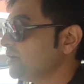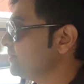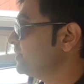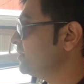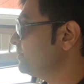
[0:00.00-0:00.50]
हैं
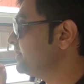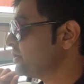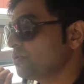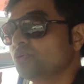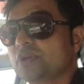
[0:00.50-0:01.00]
अपना
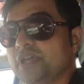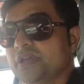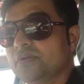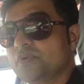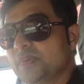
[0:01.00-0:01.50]
मेट्रो के
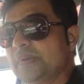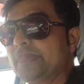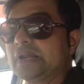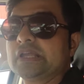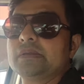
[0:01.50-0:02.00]
वहाँ पे
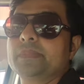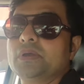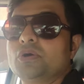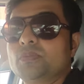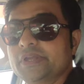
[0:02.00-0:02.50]
पार्किंग
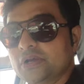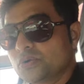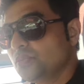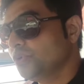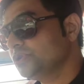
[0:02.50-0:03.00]
पे और भैया
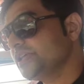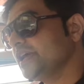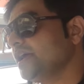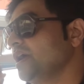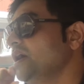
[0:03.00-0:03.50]
को बोलते
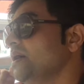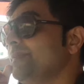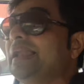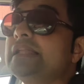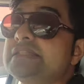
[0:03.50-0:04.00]
हैं
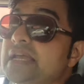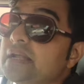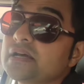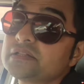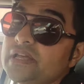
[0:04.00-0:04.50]
पहले
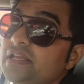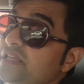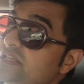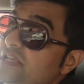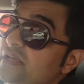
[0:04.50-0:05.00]
चेक करते हैं
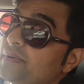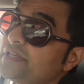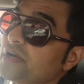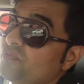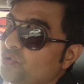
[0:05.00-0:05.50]
कि ये
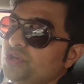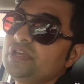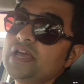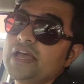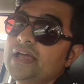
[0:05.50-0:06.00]
भैया
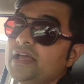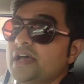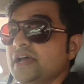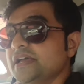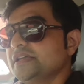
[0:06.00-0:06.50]
वही है
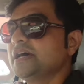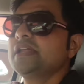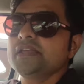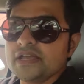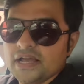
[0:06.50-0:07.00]
या
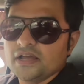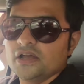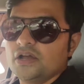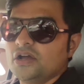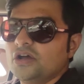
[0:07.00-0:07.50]
नहीं है
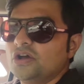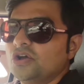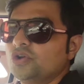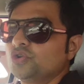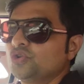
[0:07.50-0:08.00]

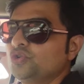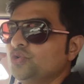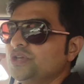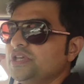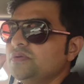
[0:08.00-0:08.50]

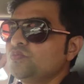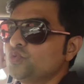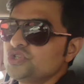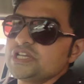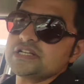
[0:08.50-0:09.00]
क्योंकि
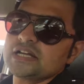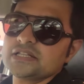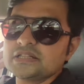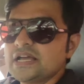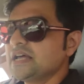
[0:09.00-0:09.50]
मुझे जहां
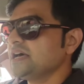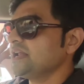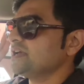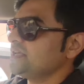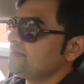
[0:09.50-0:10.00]
तक ध्यान आ
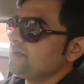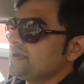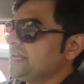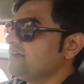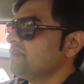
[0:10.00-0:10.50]
रहा है कि भाई
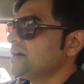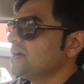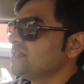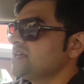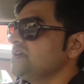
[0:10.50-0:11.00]
मैंने
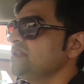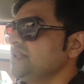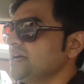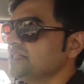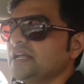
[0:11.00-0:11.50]
वहां से ही
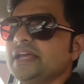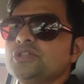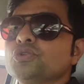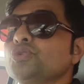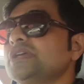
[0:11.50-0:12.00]
लिया था
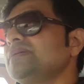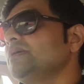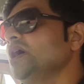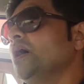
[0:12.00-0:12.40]
नहीं तो क्योंकि